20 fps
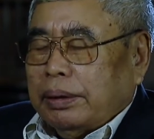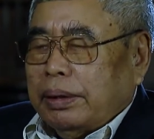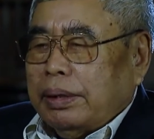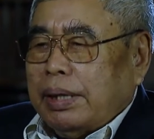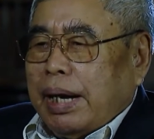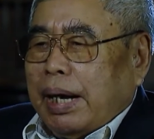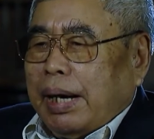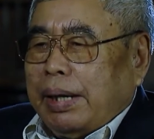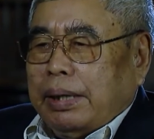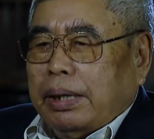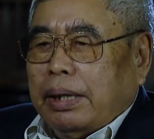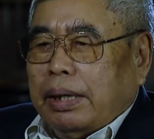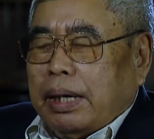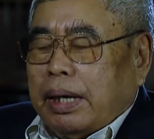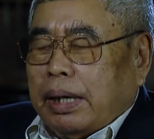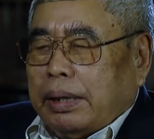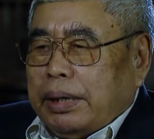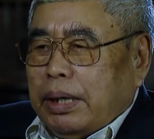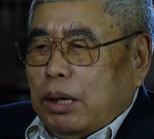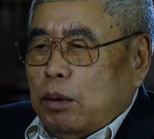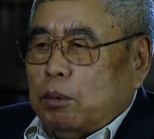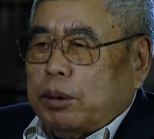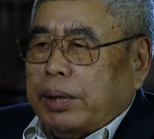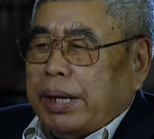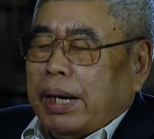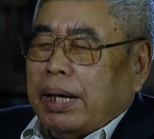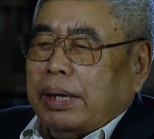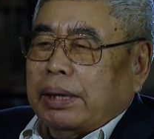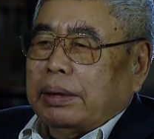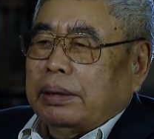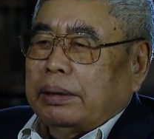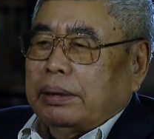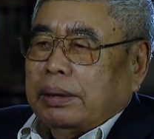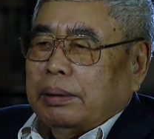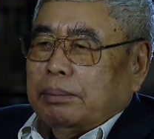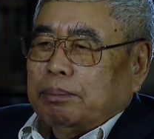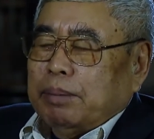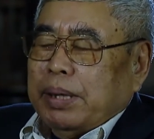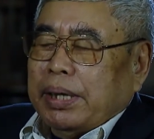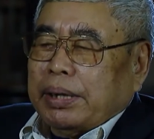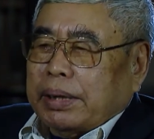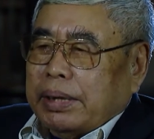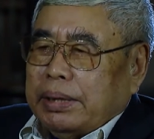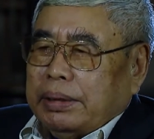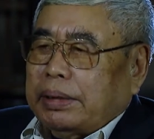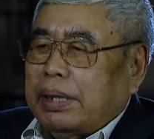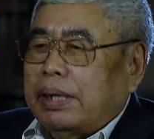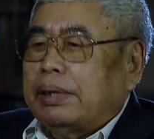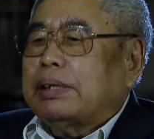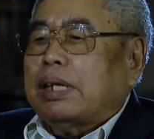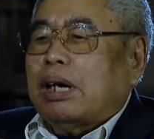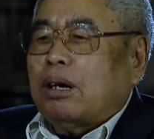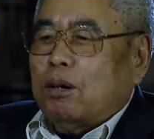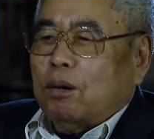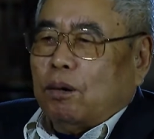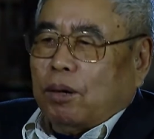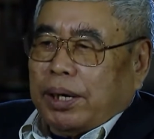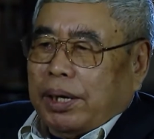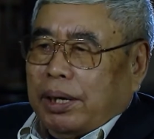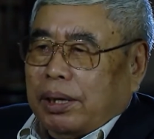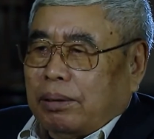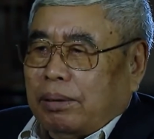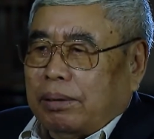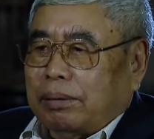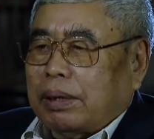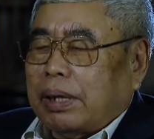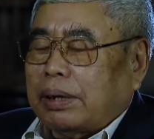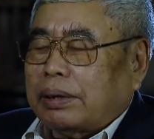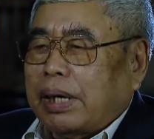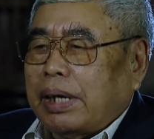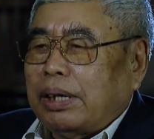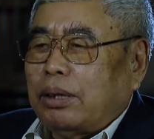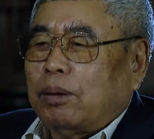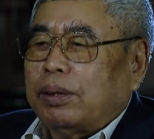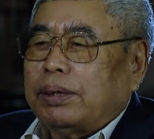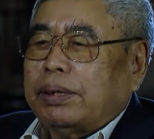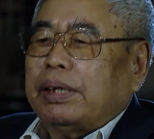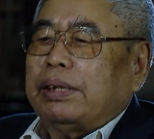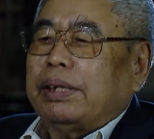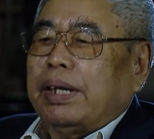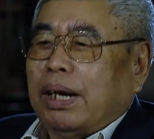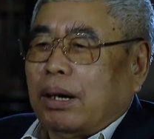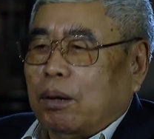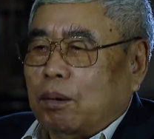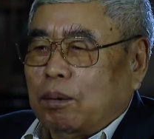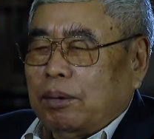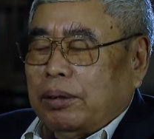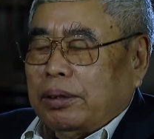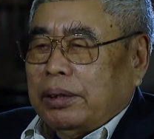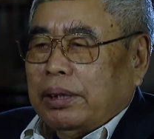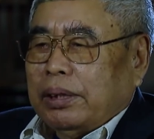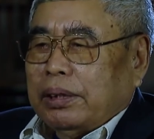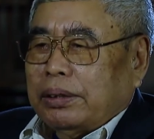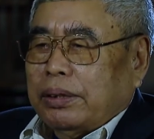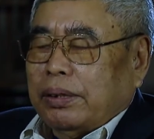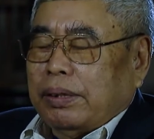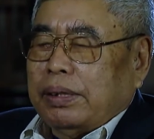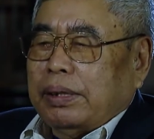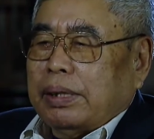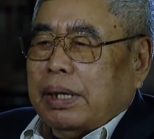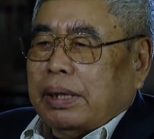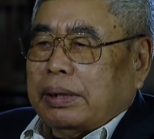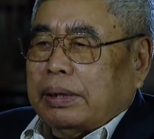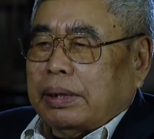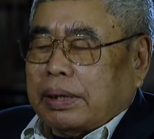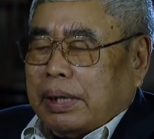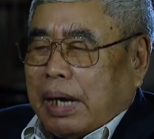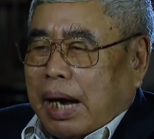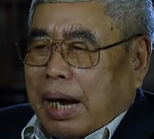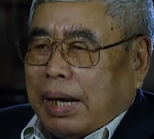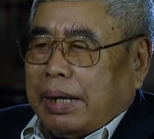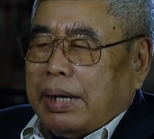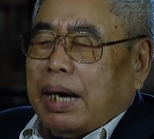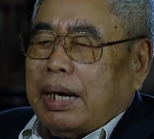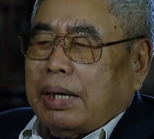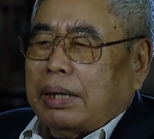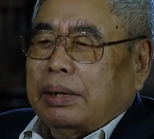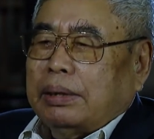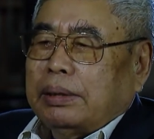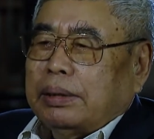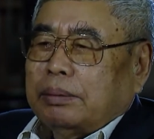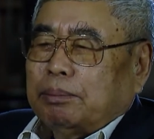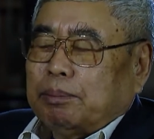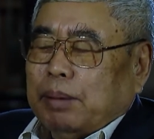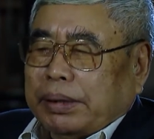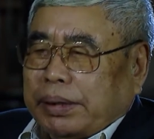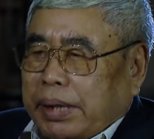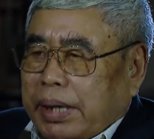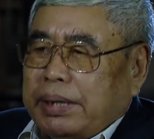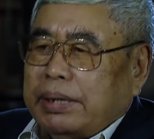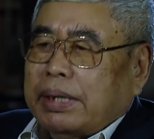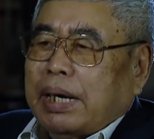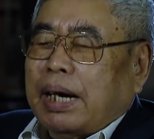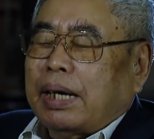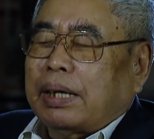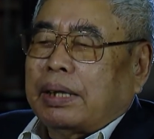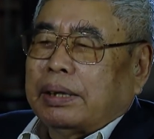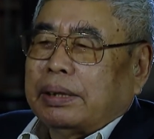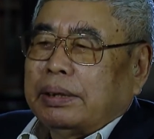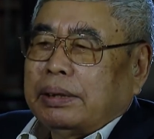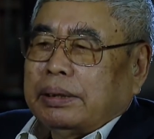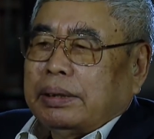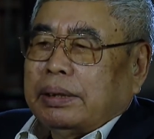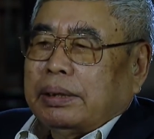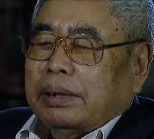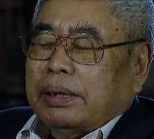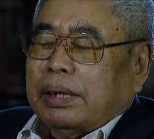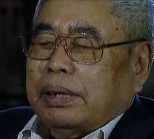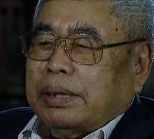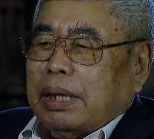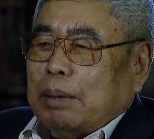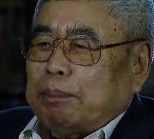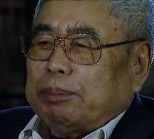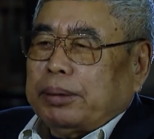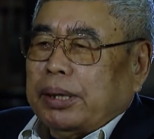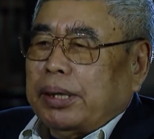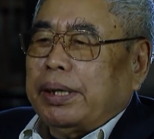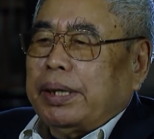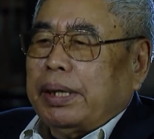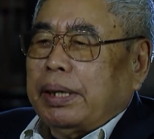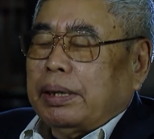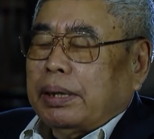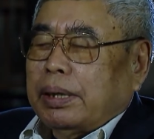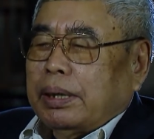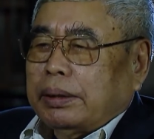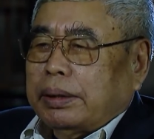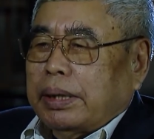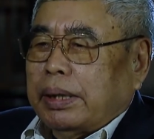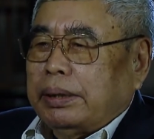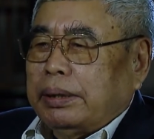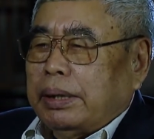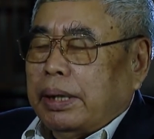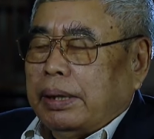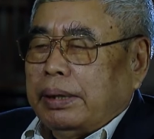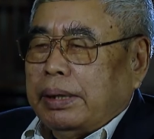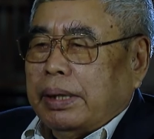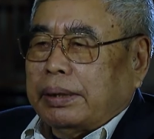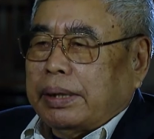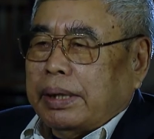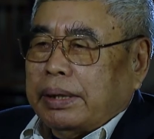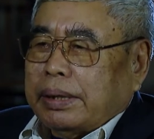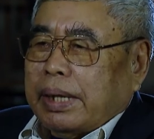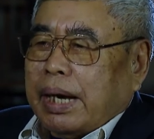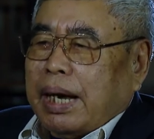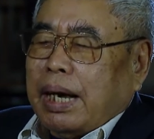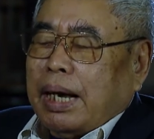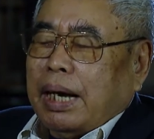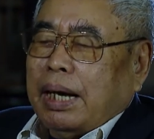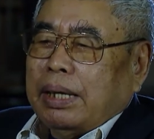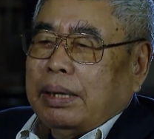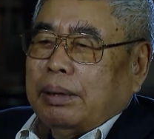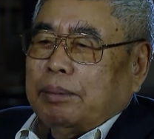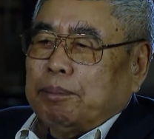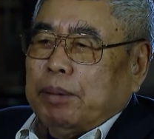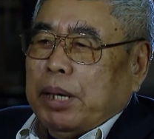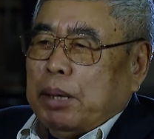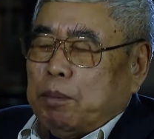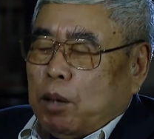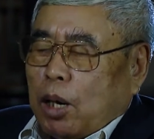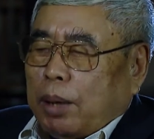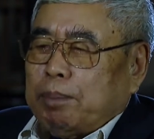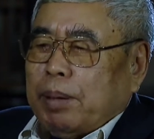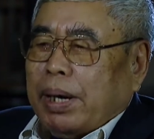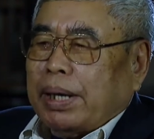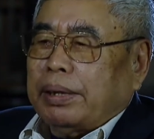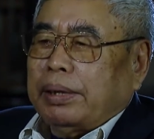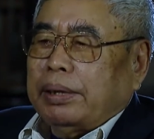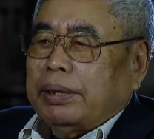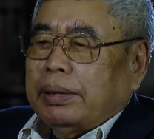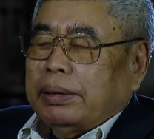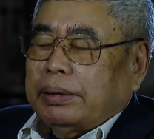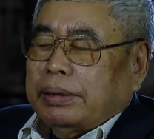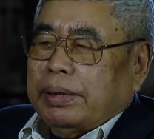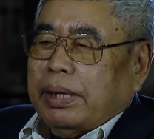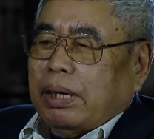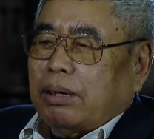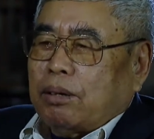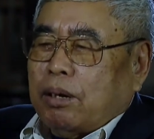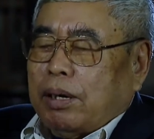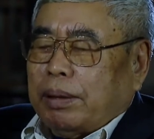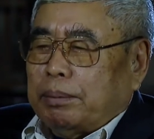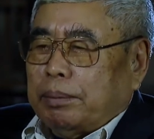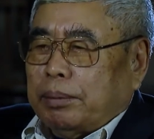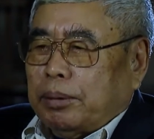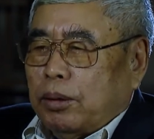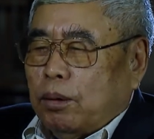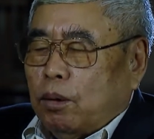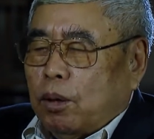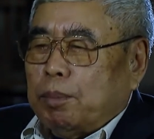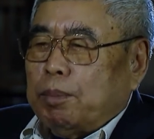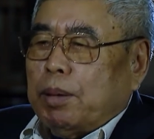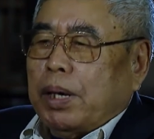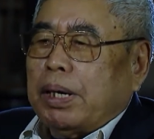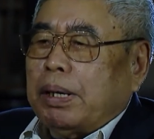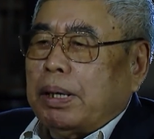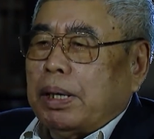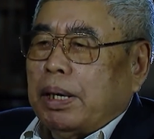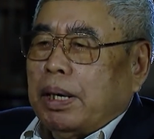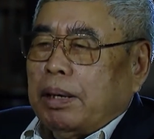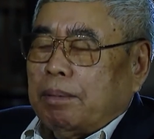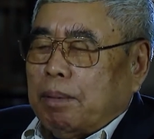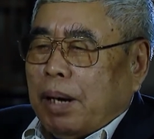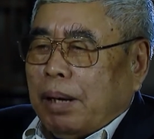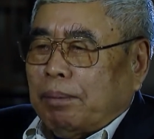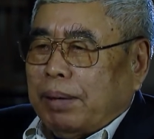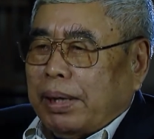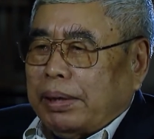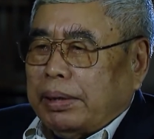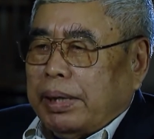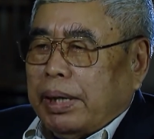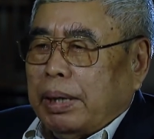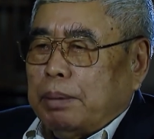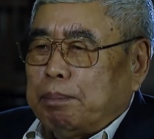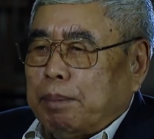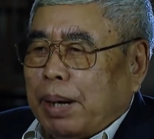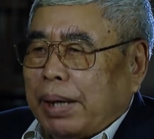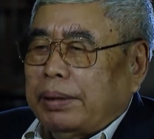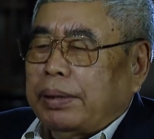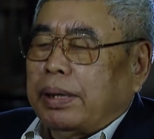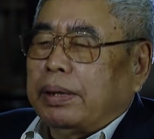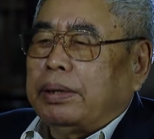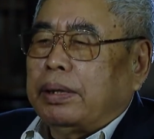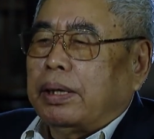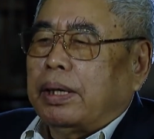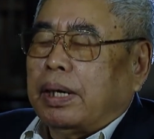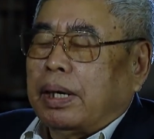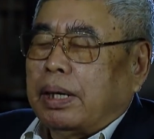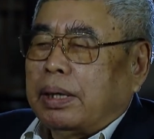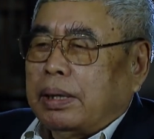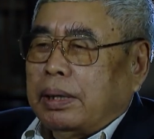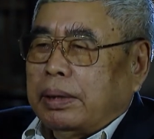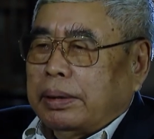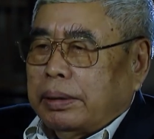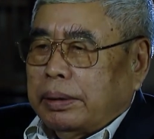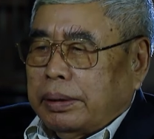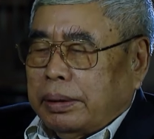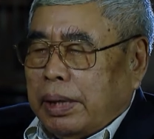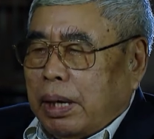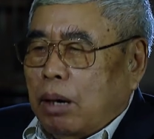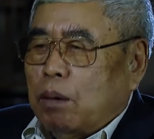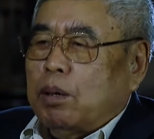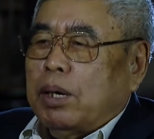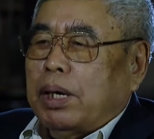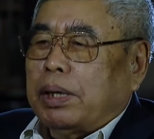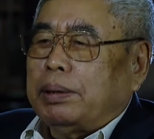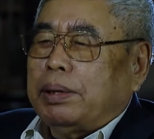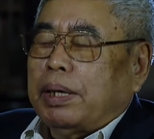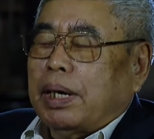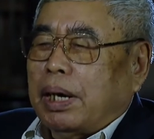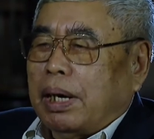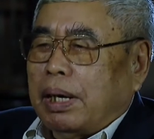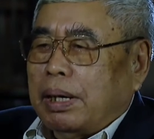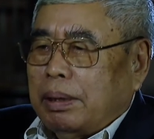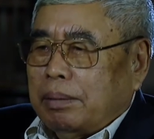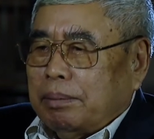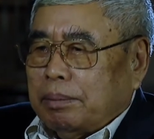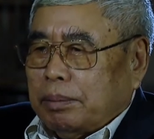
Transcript: Thứ hai nữa là điều kiện về kinh tế xã hội cũng là thay đổi rất nhiều cho nên là khả năng và tin rằng là sắp tới thì nhiều người tỉnh ta về mọi mặt sẽ còn đổi mới và phát triển mạnh hơn nữa nhiều hơn nữa